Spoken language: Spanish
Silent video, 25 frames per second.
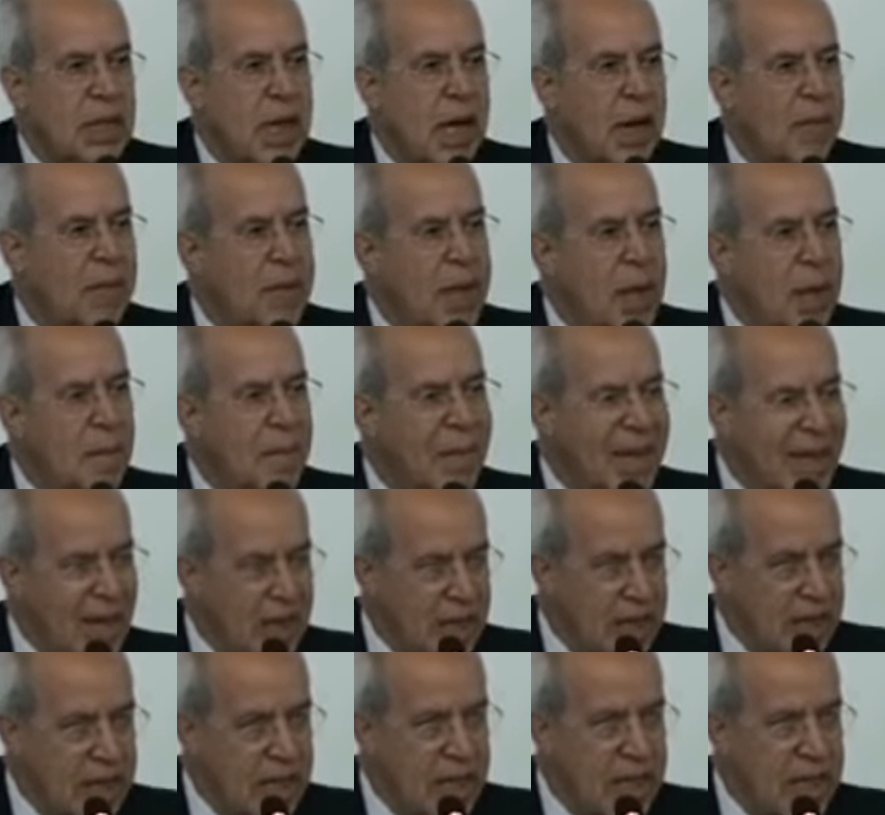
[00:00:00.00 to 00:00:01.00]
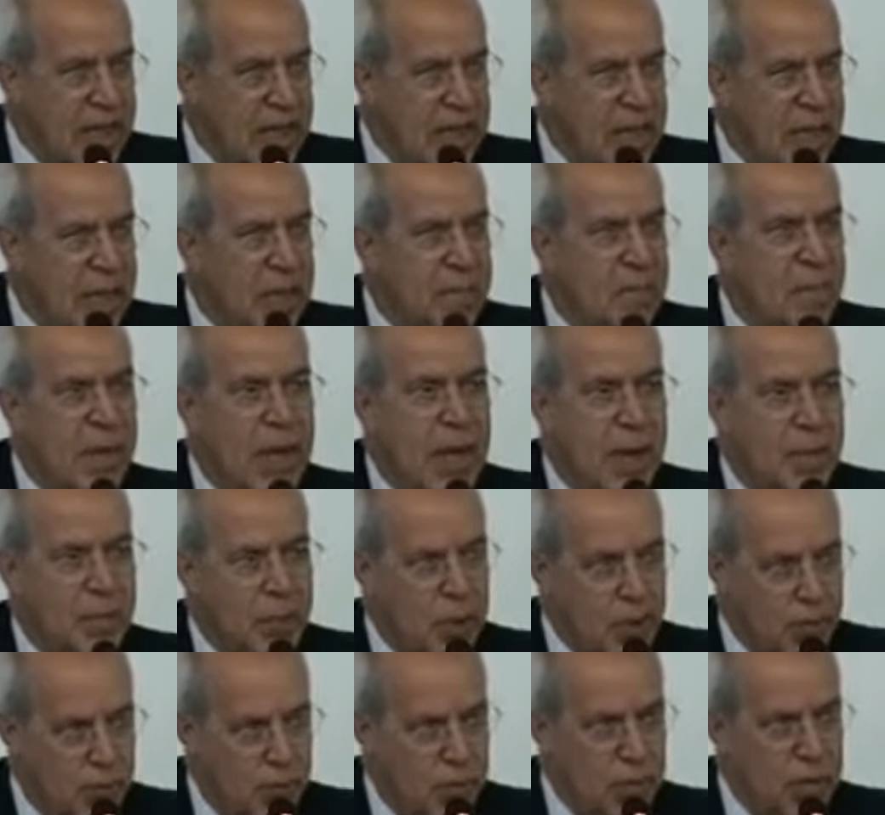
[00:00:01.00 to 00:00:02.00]
había vertiente para
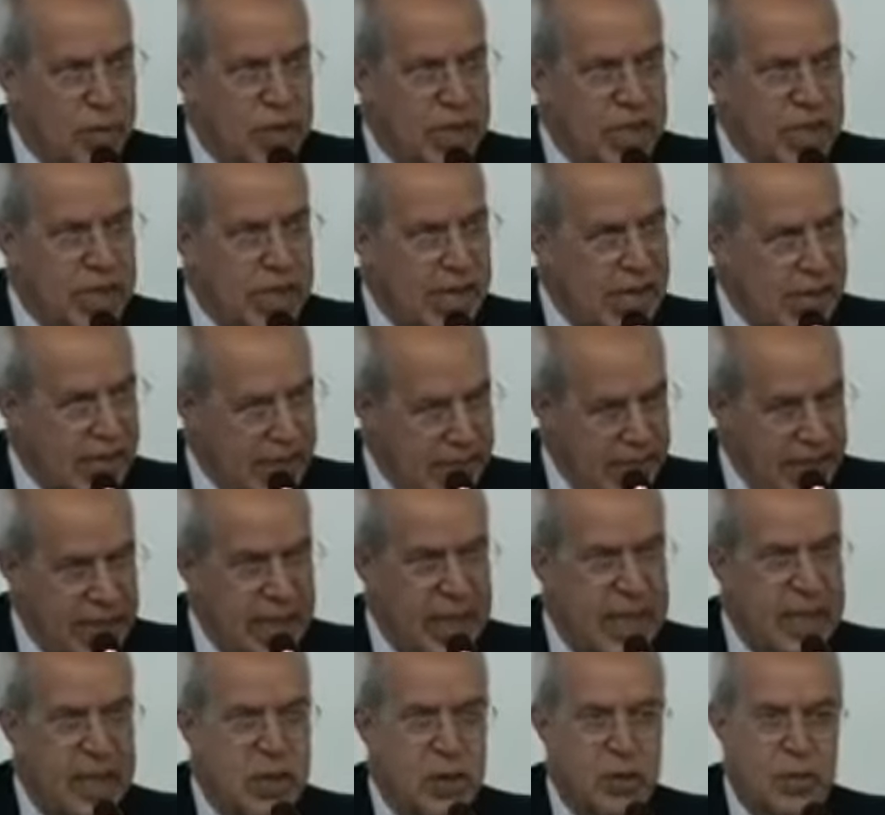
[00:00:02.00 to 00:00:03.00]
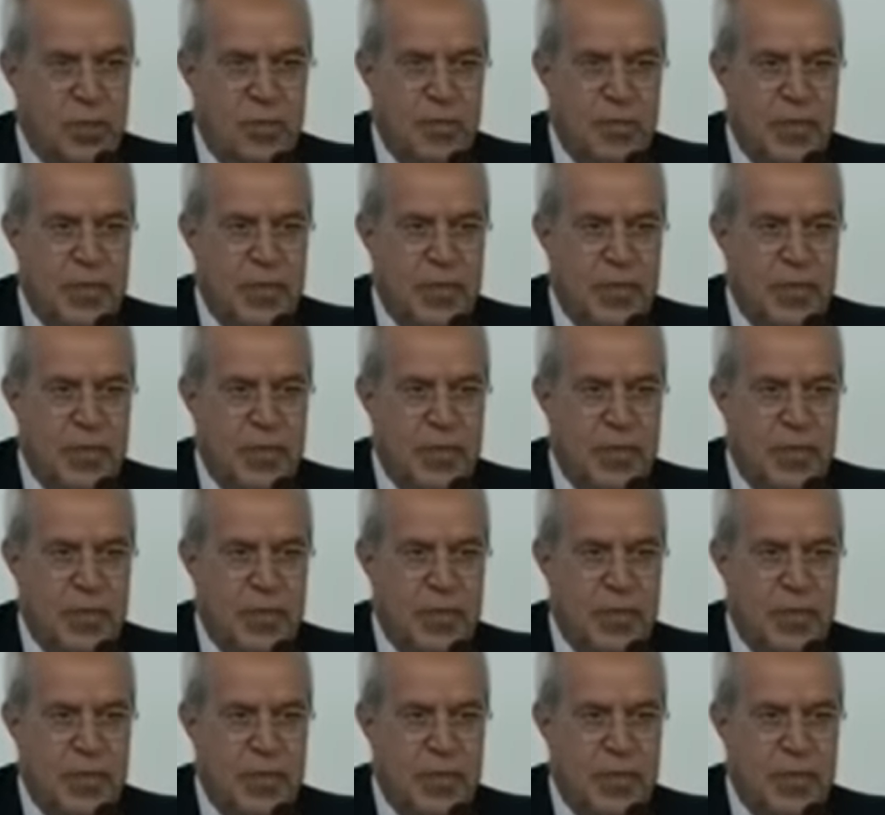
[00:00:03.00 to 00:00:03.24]
profundizar en ello.